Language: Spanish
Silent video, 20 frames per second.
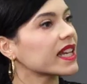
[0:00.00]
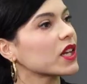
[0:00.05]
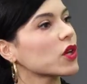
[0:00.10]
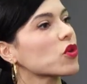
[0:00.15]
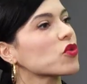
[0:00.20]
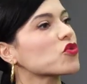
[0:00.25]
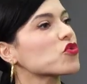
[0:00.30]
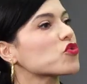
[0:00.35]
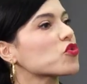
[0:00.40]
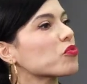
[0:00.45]
del
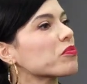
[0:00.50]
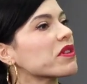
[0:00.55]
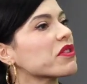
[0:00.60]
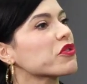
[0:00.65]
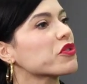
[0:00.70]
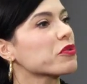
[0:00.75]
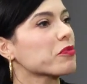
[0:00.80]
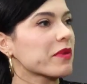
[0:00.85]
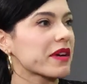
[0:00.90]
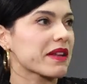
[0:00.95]

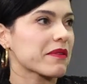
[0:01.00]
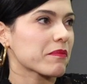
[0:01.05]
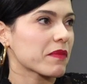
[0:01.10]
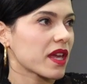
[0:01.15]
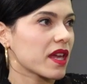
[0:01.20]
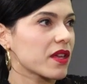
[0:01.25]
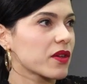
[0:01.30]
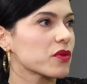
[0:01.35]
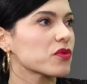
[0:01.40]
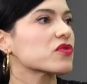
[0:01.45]
consumidor
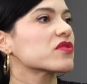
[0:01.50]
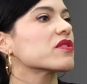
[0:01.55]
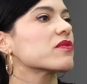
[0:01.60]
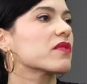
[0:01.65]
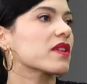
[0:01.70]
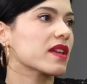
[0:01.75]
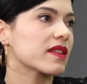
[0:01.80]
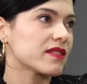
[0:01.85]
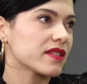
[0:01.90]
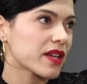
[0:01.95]
panameño, si
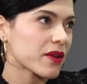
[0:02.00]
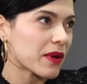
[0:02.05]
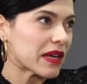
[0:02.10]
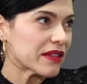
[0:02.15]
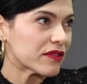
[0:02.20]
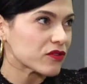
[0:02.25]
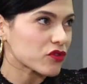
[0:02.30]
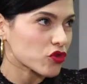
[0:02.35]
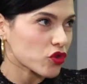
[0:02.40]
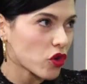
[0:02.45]
bien
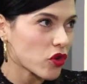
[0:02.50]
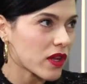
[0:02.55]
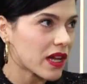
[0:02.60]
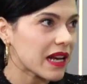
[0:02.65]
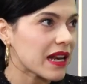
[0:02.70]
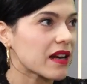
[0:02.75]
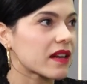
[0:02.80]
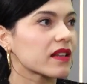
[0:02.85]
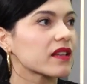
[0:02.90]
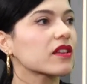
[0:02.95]
llevas toda
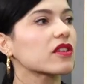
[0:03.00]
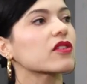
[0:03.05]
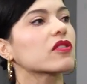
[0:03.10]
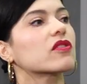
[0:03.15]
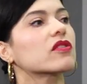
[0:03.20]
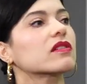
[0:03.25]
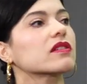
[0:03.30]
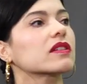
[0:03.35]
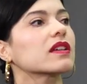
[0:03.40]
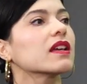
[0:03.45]
la
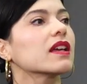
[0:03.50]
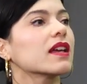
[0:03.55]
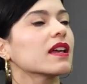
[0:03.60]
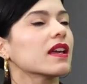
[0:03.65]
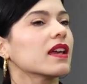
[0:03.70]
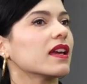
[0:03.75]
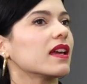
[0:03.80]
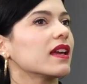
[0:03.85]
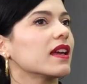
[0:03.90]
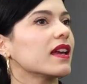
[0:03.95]
región,
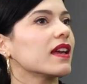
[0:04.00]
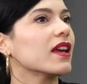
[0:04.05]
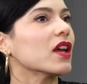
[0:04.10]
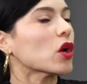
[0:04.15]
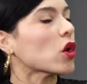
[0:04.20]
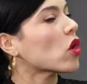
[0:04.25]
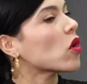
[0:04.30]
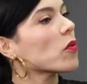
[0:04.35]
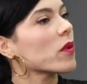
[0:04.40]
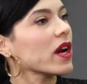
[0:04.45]
eh,
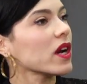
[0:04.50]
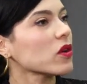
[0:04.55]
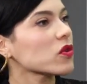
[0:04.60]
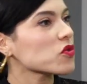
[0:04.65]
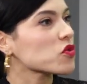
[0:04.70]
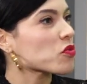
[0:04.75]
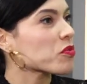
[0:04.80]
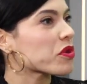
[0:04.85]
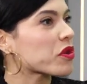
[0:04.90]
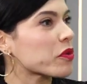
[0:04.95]
¿cómo es el
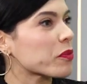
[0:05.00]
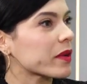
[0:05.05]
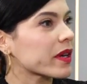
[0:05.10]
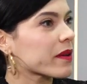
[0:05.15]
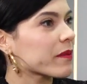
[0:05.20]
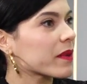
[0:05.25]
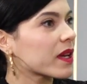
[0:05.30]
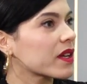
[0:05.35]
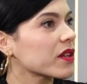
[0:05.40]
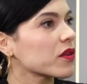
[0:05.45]
consumidor
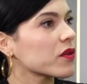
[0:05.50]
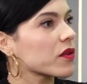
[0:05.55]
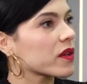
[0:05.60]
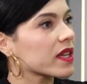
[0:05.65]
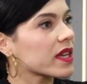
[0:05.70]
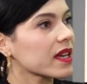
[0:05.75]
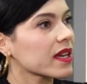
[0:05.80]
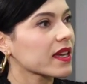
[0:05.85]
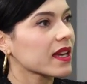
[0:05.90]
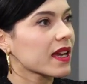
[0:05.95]
panameño
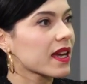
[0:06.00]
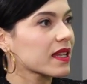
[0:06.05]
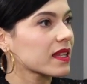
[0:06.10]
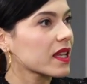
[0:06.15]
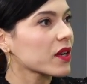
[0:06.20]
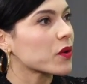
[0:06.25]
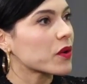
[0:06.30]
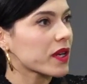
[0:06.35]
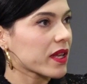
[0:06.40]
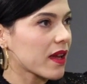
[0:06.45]
y en qué
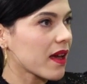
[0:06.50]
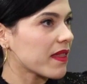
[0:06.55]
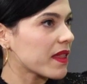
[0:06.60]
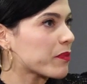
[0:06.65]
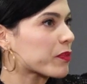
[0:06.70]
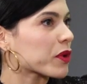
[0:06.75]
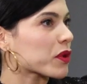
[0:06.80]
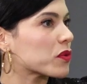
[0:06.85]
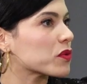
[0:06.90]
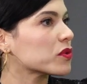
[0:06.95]
categorías
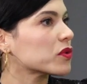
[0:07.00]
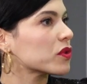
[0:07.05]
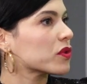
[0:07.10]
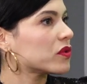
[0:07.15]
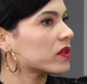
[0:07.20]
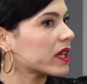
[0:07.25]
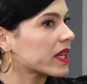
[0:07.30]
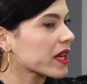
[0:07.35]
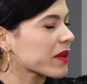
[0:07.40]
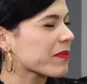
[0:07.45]
de
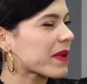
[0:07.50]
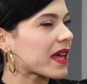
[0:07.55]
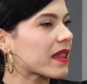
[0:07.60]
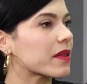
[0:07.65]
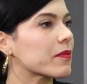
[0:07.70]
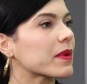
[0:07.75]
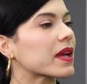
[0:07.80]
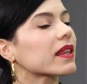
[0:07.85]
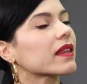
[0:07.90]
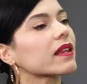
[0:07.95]
productos tienen más
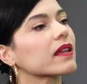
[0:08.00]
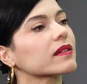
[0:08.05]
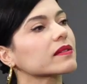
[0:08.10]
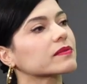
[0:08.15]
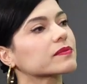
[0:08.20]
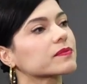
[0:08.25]
demanda?